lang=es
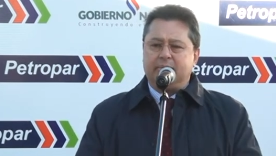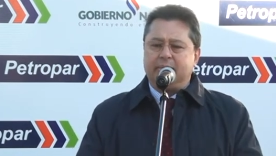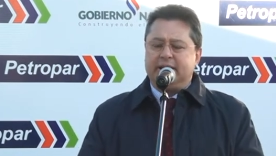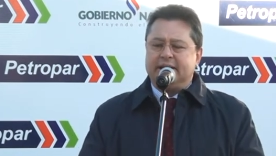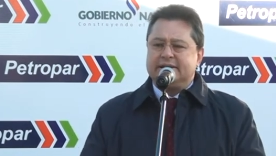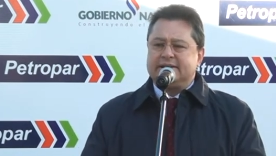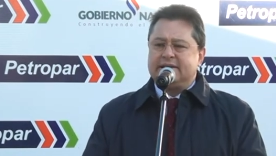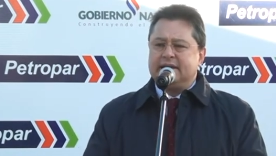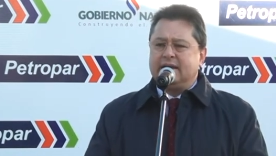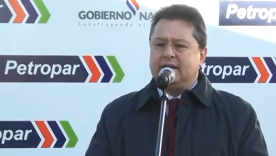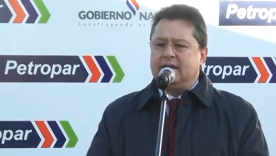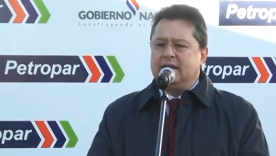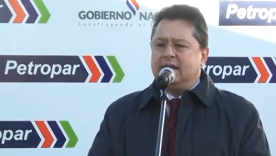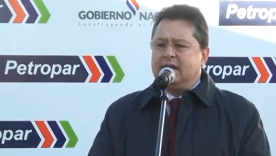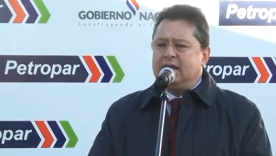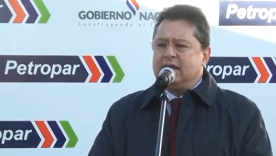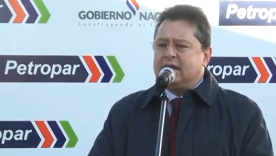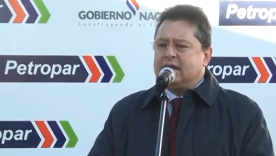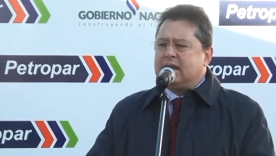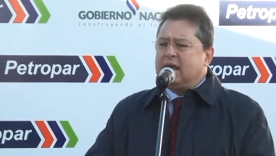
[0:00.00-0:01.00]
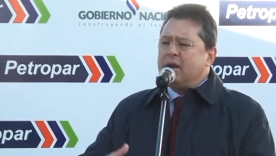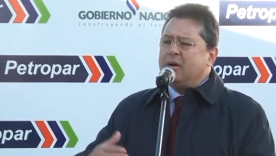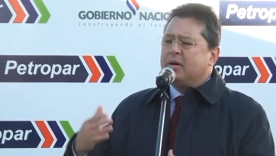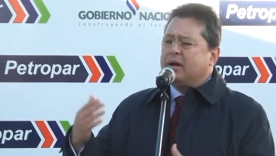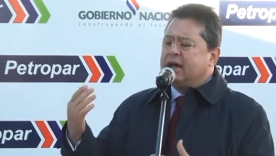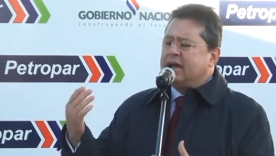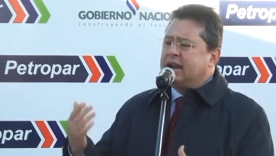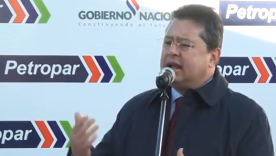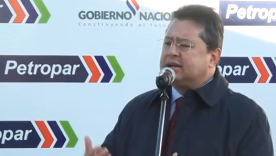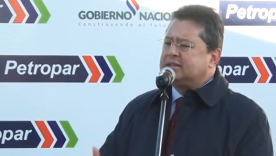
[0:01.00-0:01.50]
Me decían, ¿Qué es lo
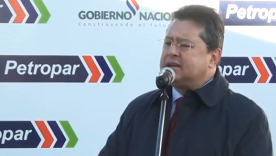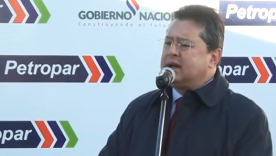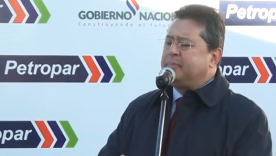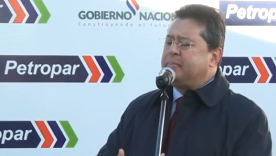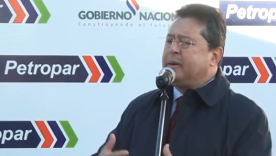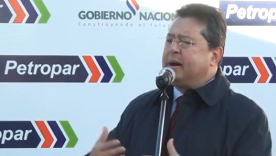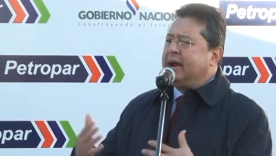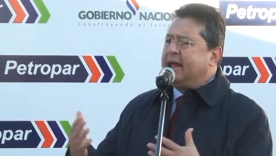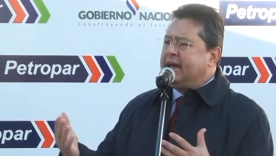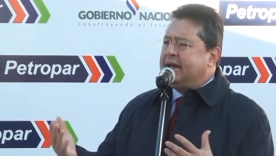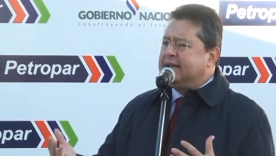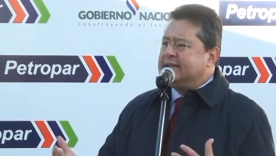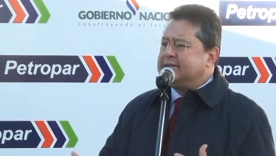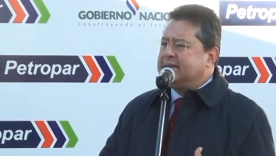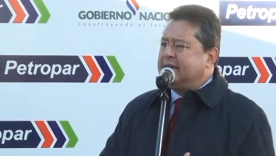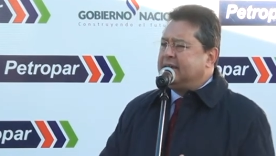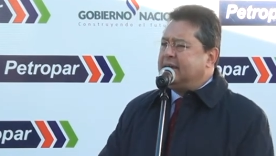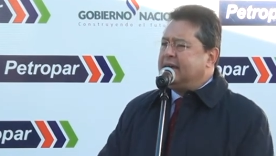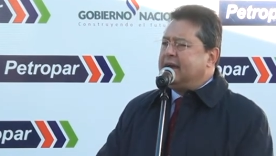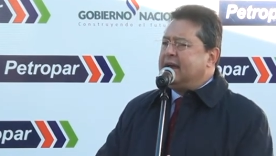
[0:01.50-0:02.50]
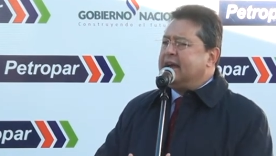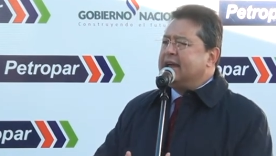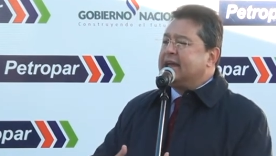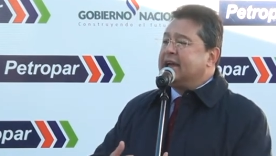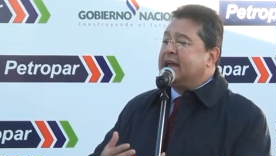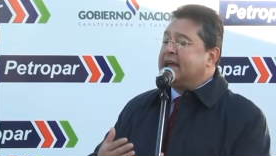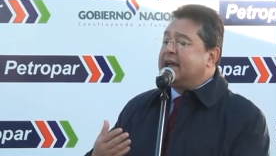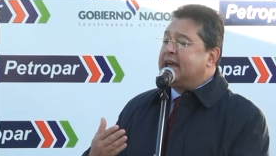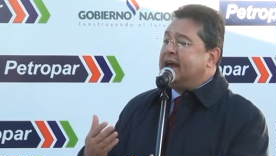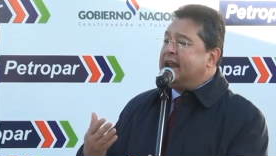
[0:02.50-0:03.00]
que es la transparencia?
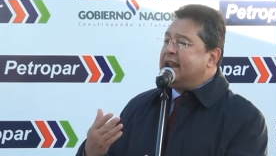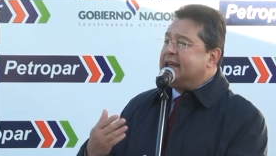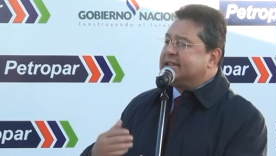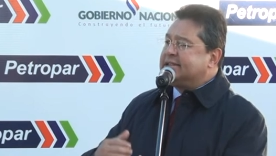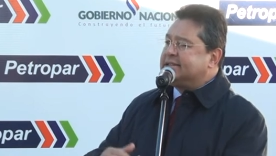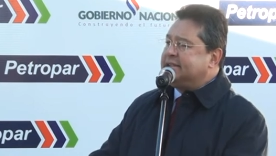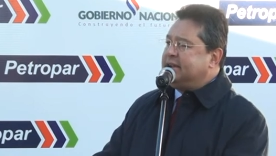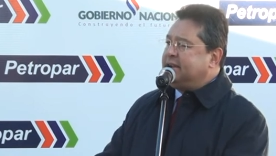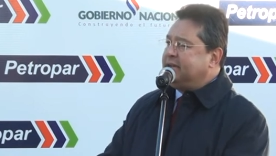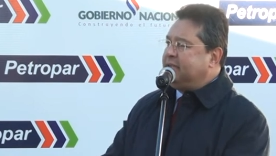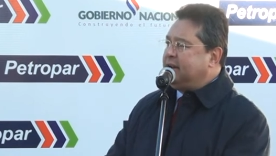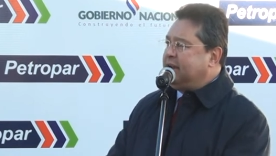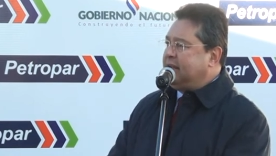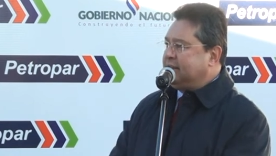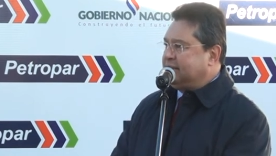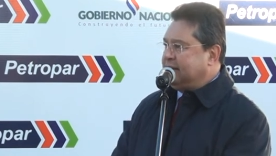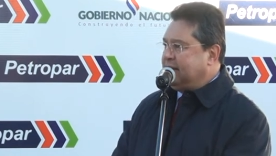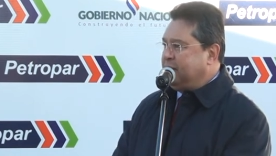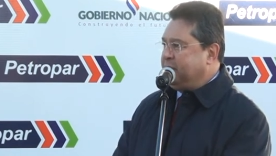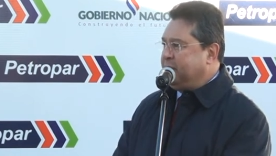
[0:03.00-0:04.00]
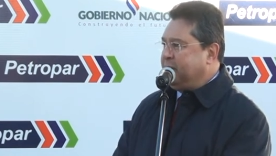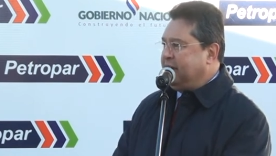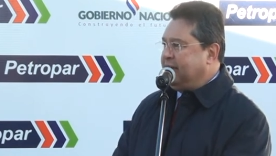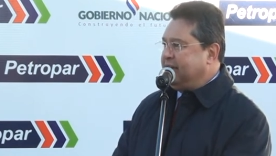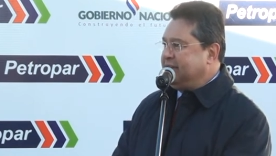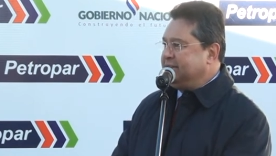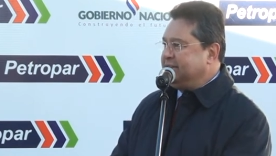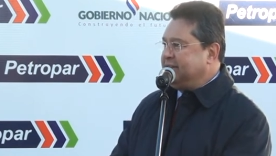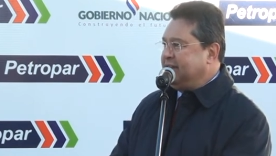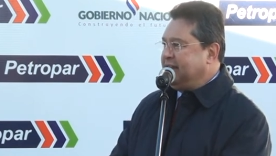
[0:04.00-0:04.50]
¿En qué le sirve la
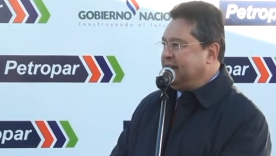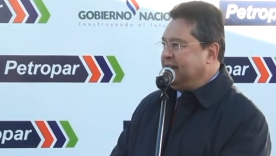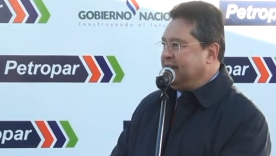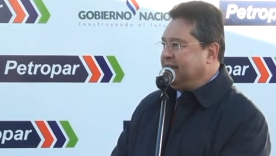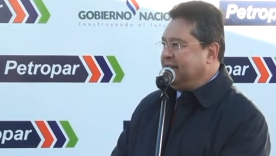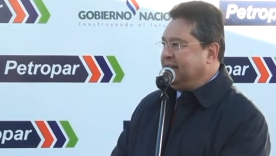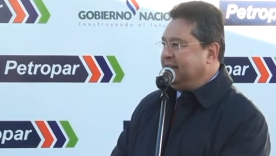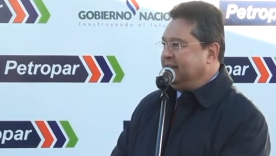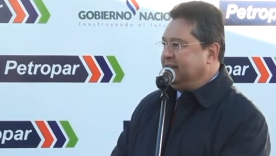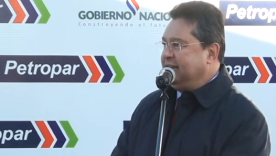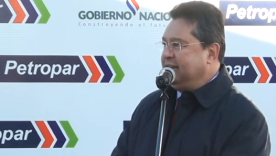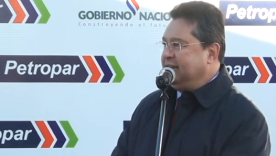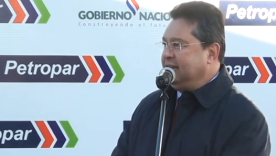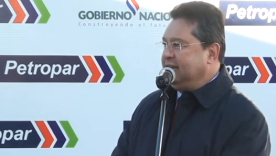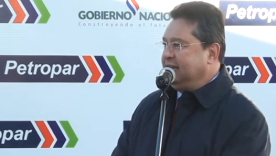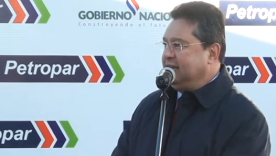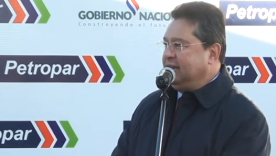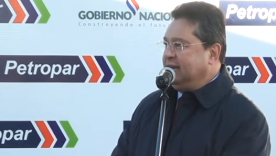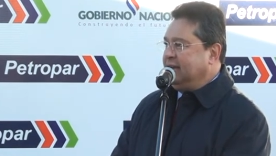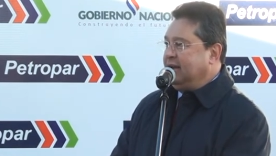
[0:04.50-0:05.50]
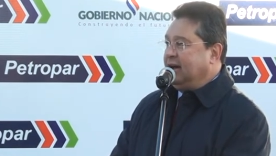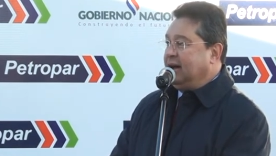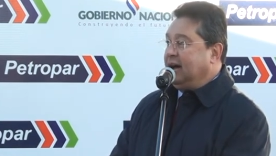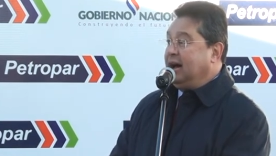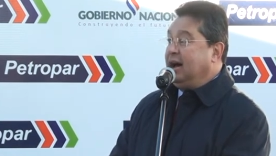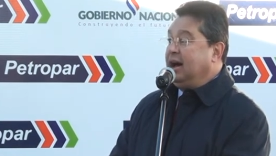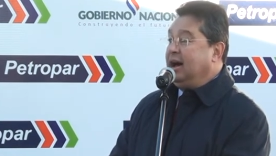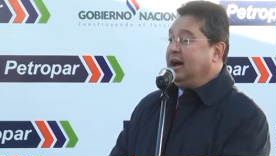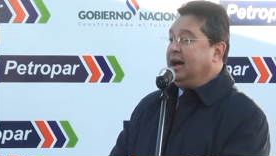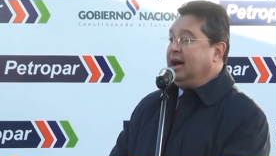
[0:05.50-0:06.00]
transparencia a la gente?
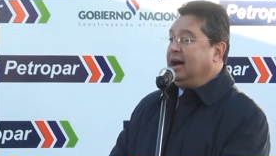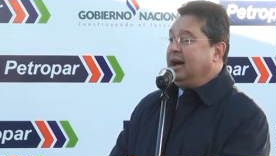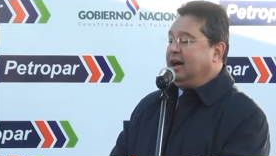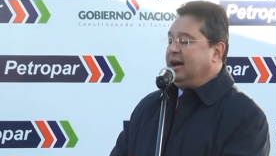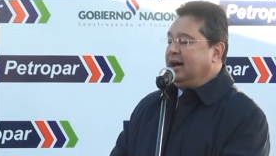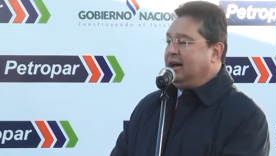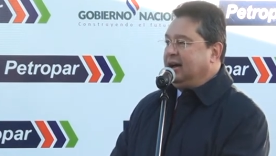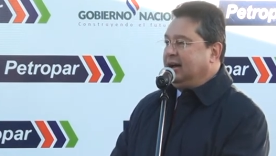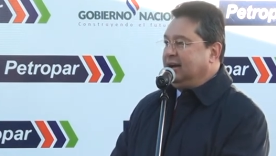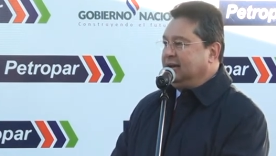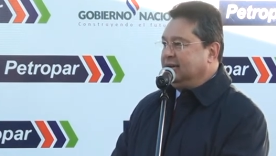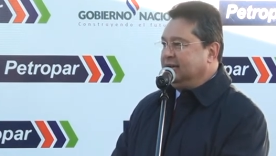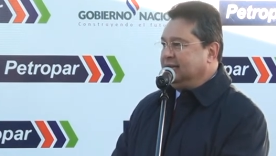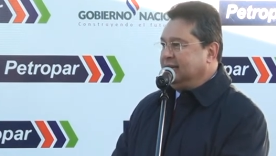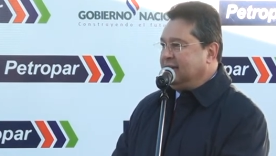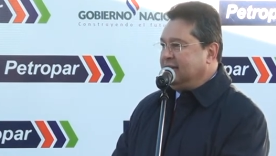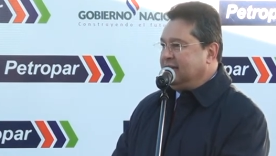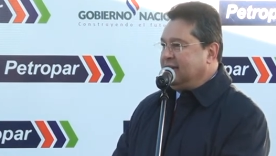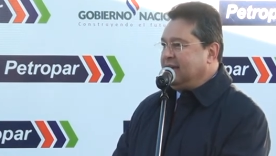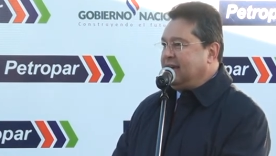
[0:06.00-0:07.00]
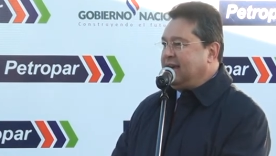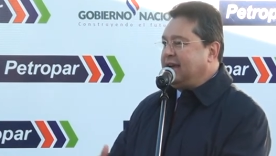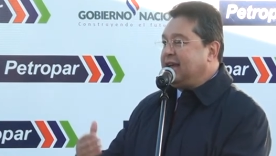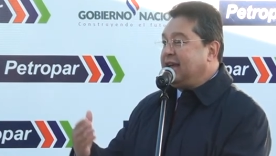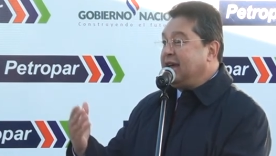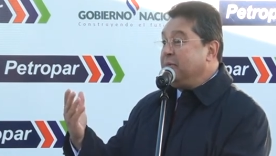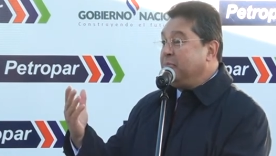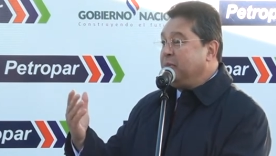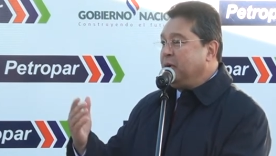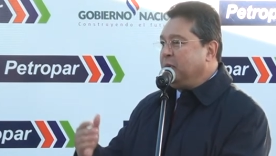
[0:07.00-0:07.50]
Ah,
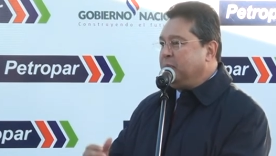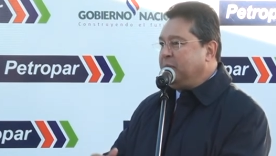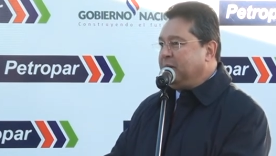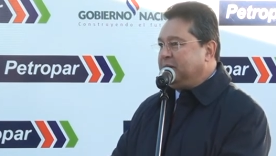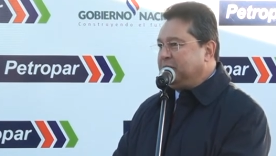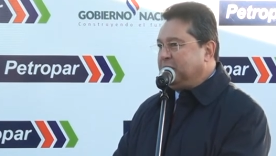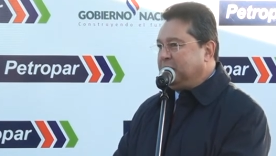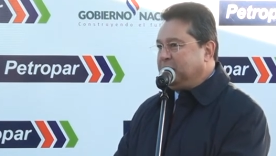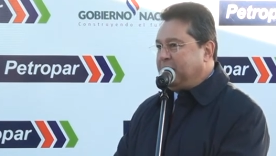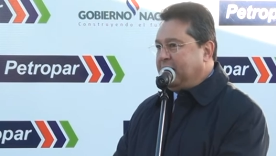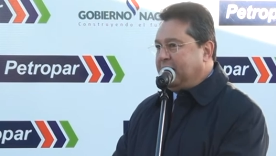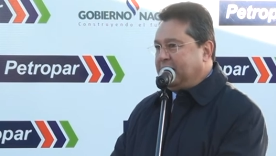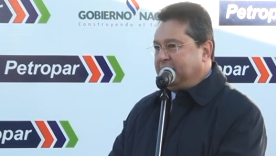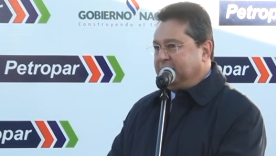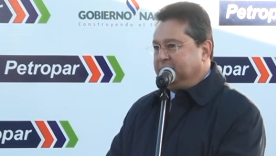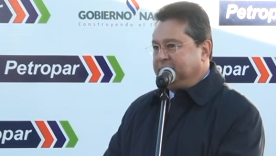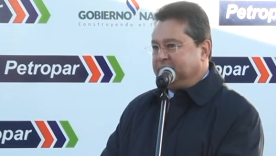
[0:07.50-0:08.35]
ejemplo Petropar.